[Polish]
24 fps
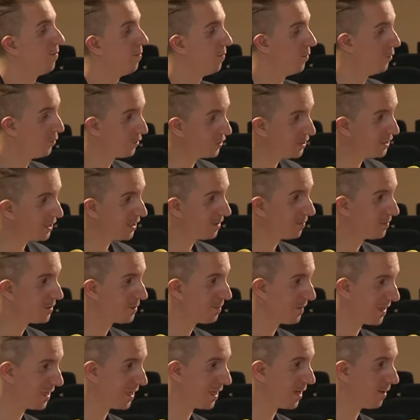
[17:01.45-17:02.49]
później
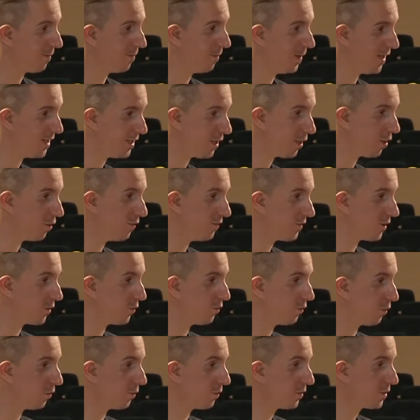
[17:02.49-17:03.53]
spektakl plenerowy
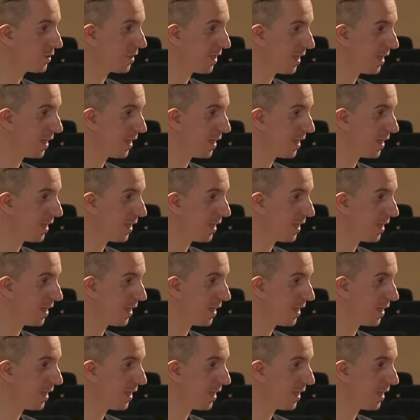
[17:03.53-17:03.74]
Ku Klux